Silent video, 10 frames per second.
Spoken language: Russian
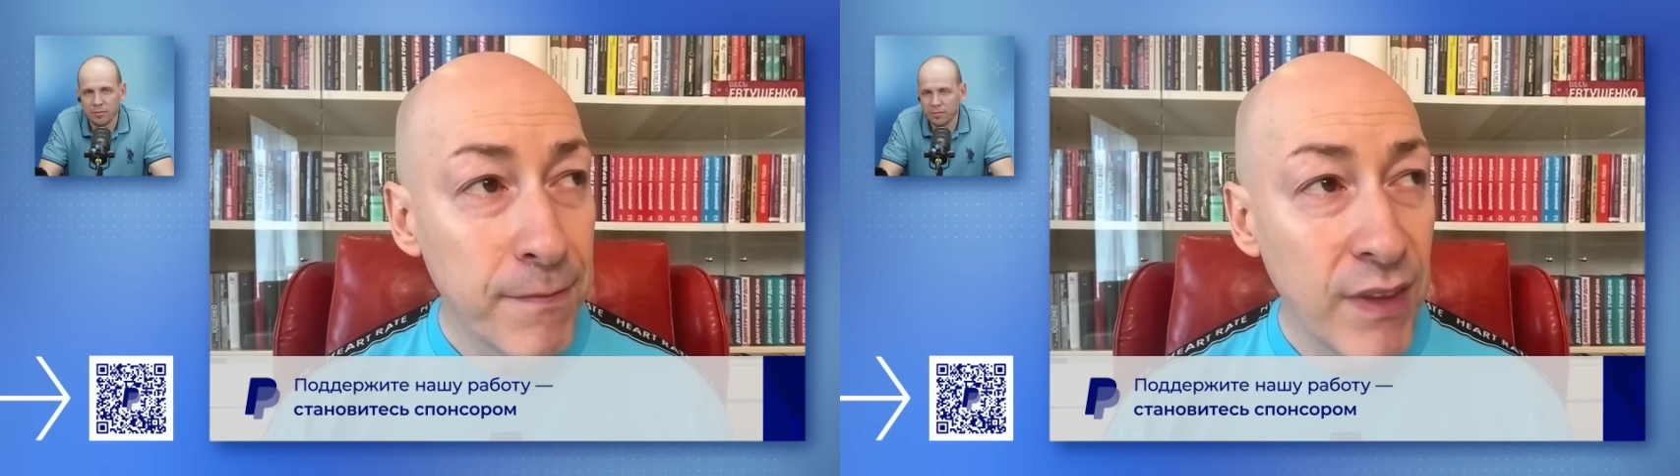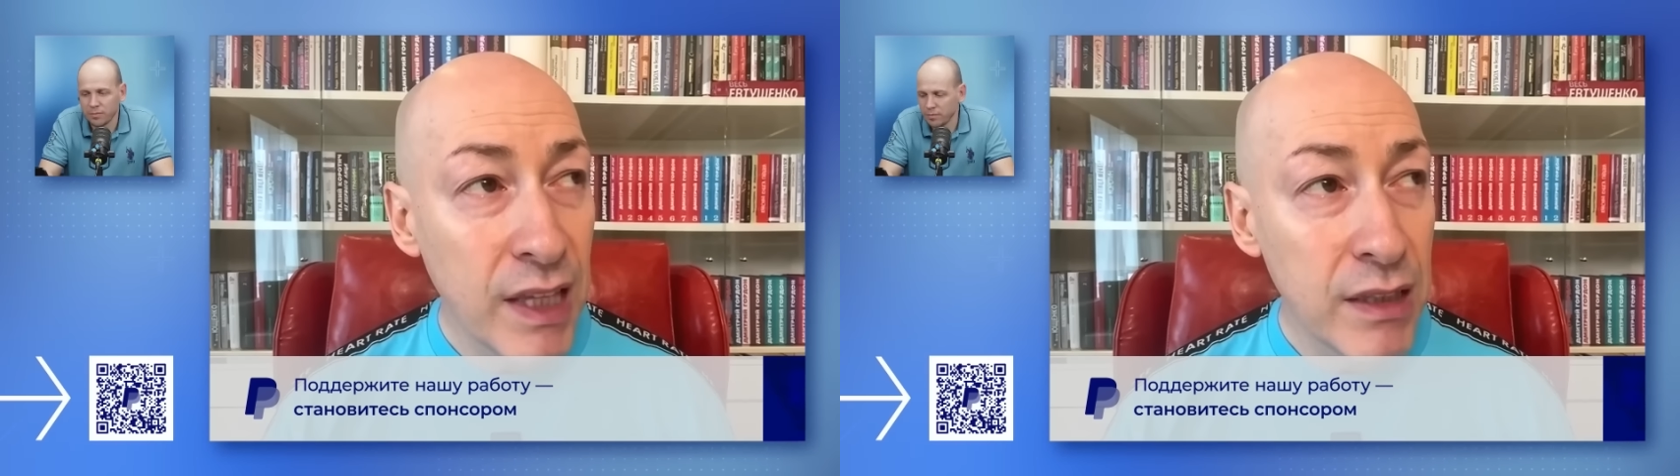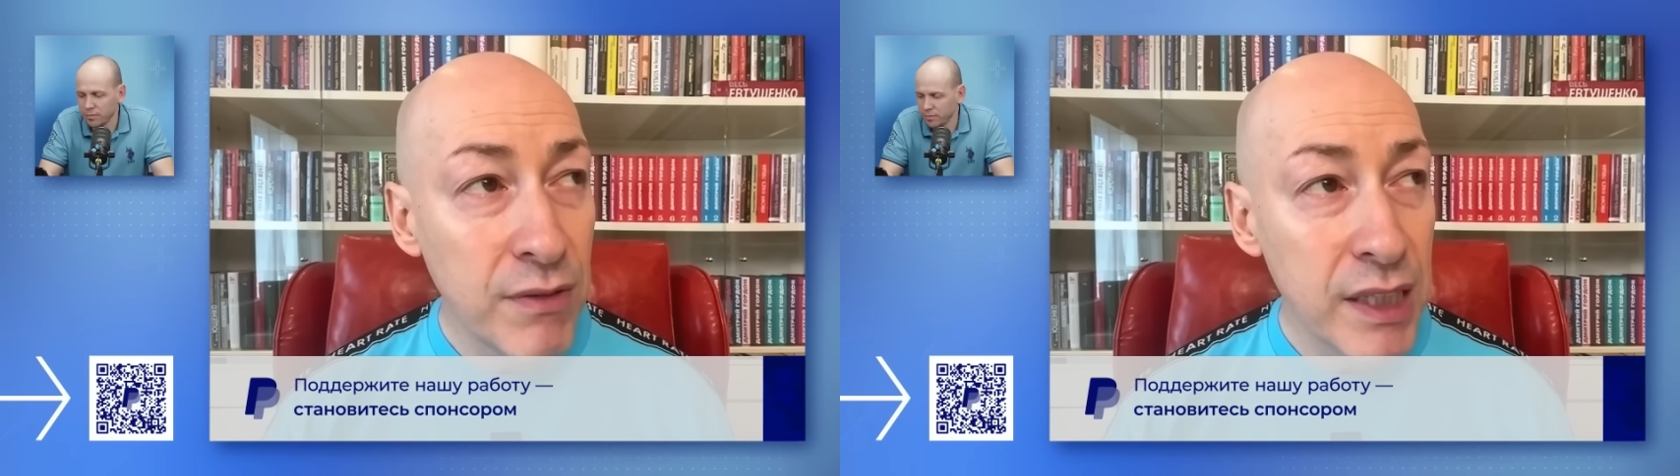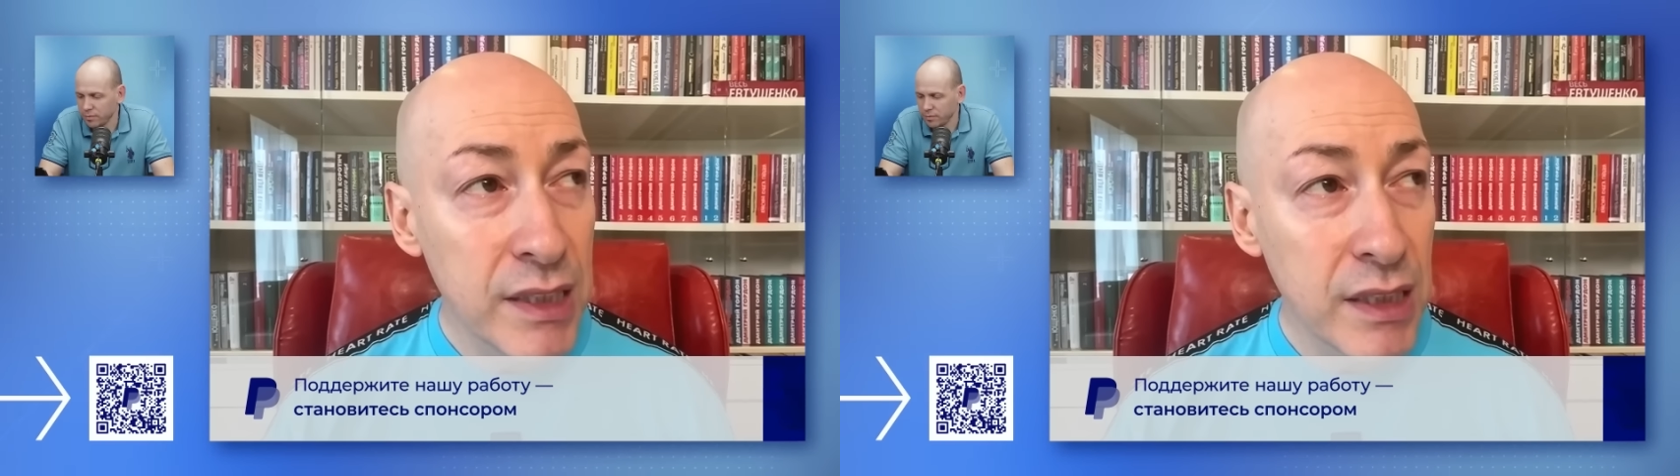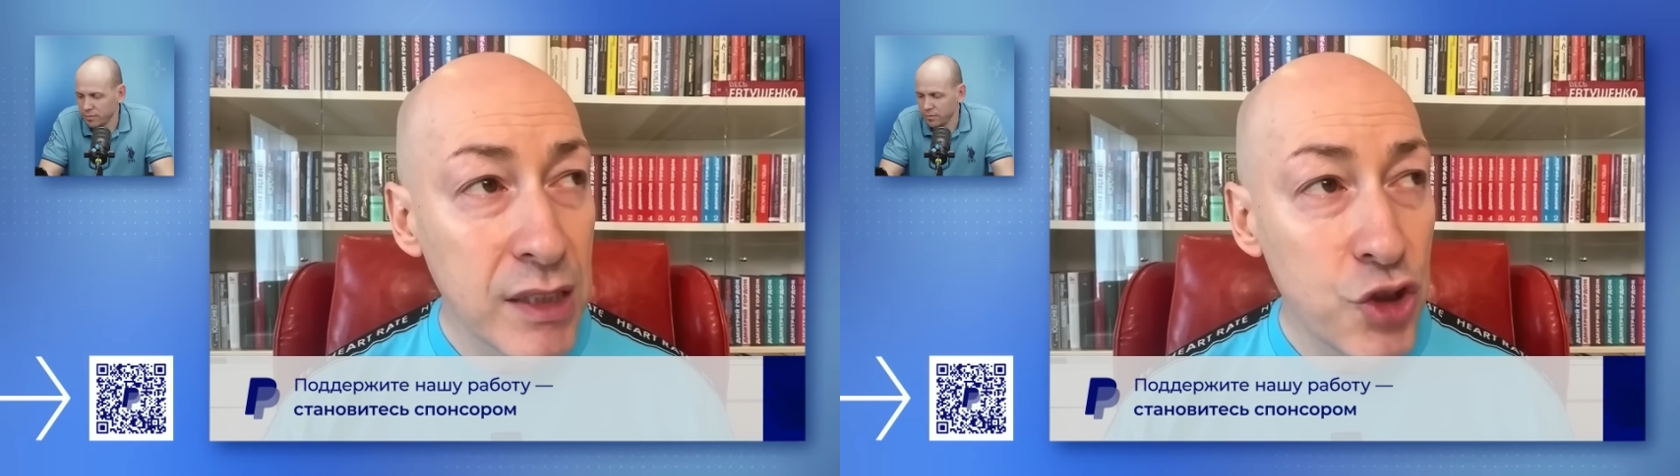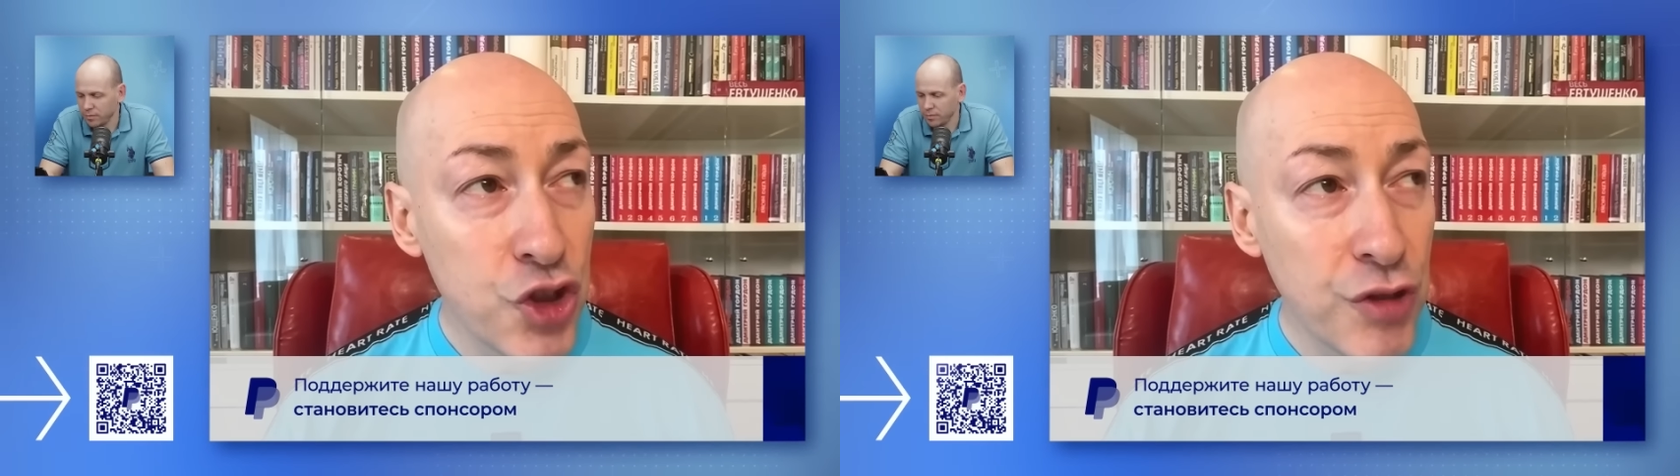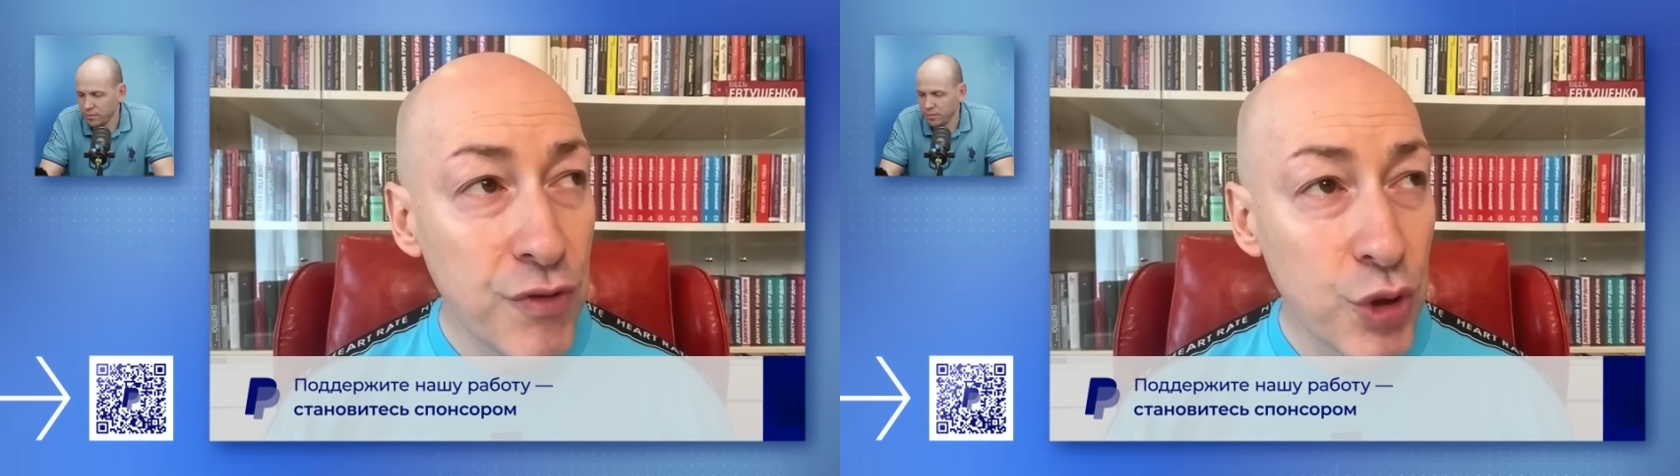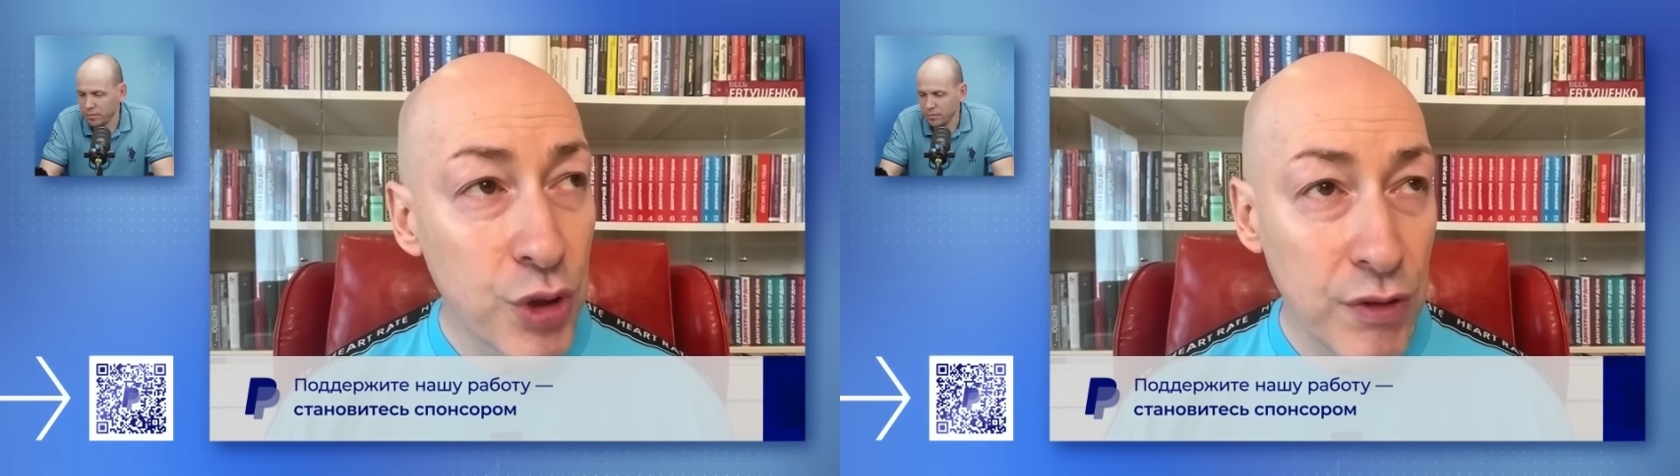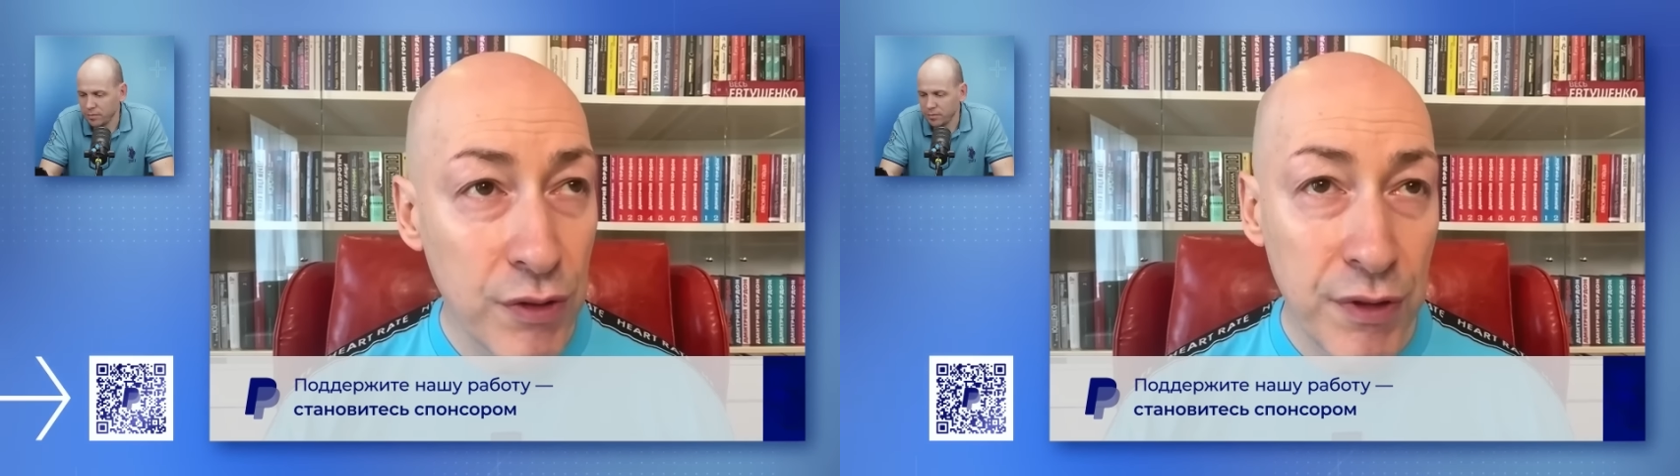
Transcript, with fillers: 24